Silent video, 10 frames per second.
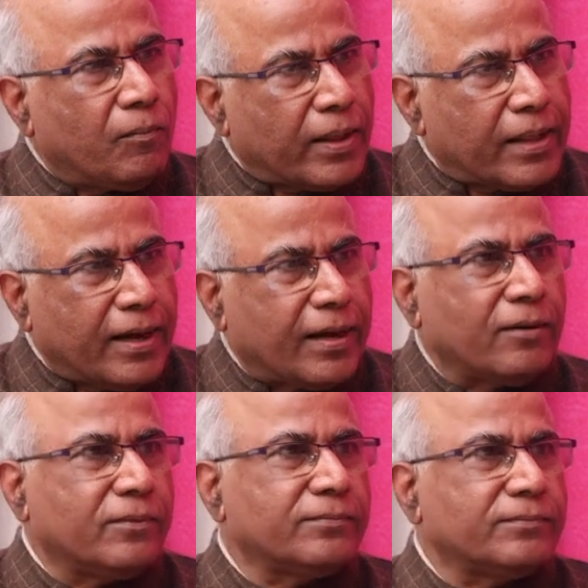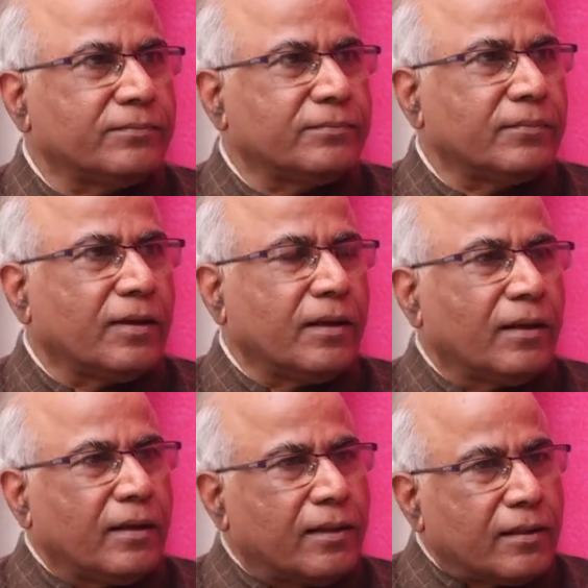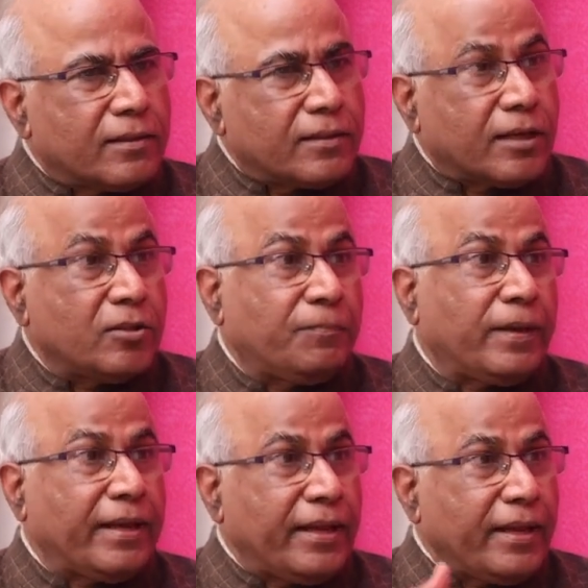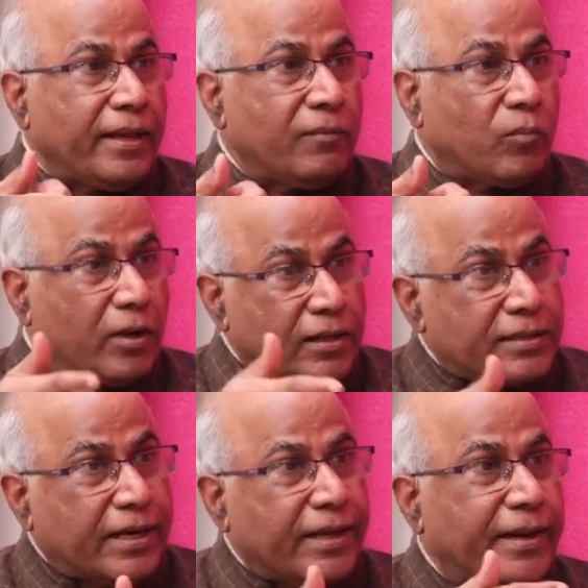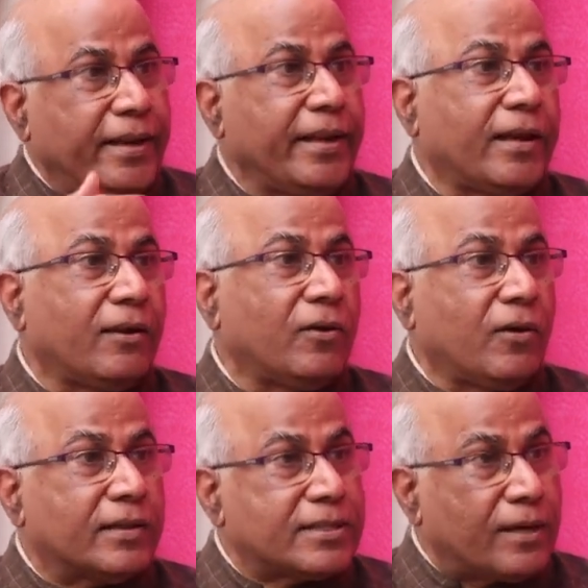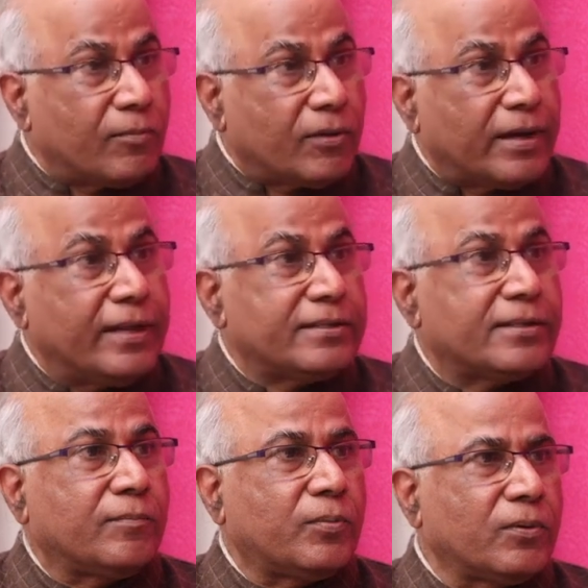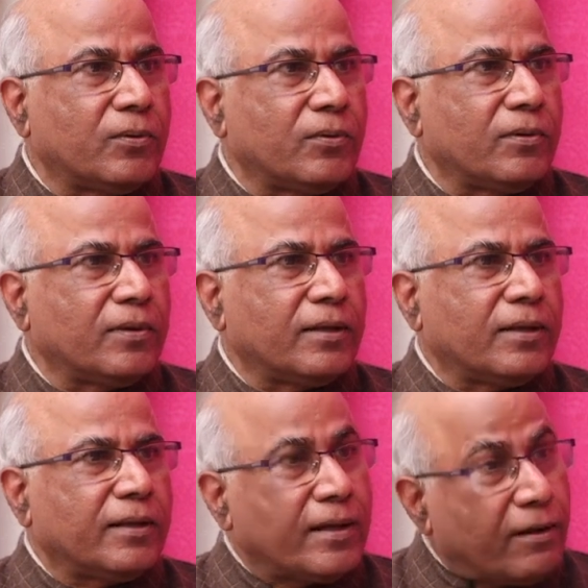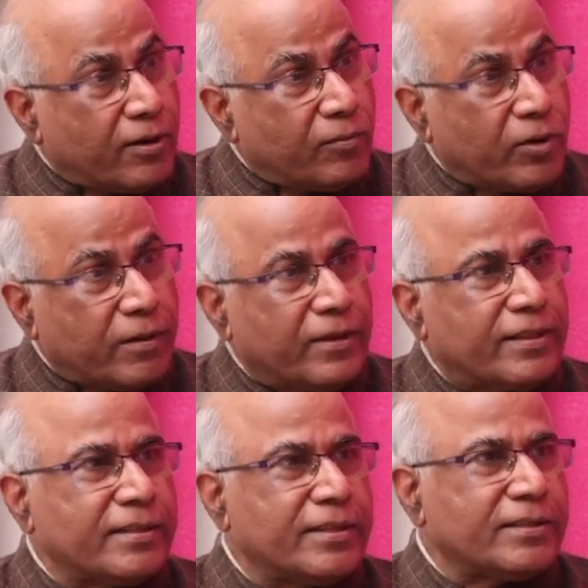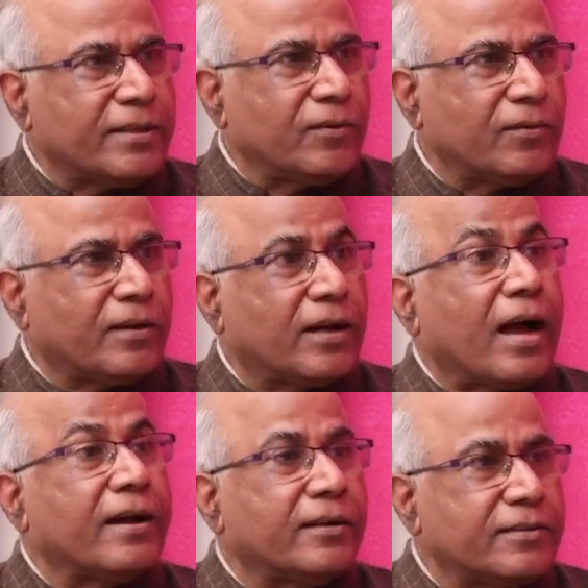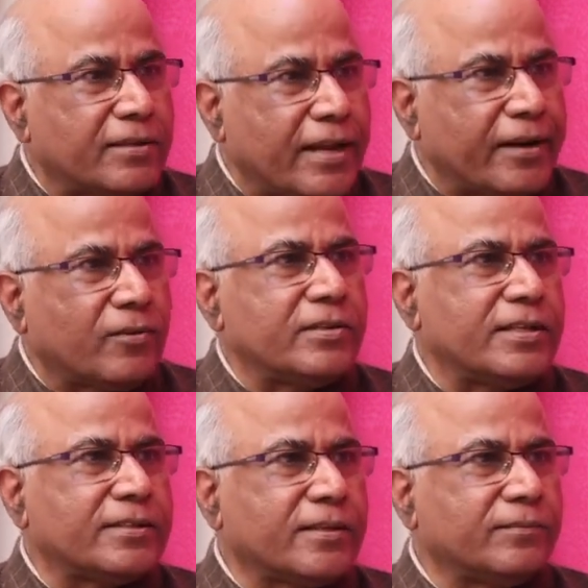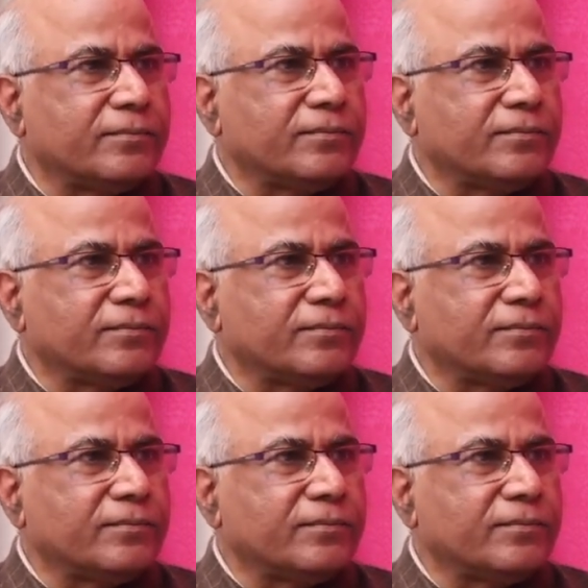పదహారులో తదుపరి మొన్న జరిగిన ఎన్నికల్లో అస్సాంలో గెలిచినప్పుడు ఎవరిని ముఖ్యమంత్రి చేశాం కాంగ్రెస్ నాయకుడిని చేశాం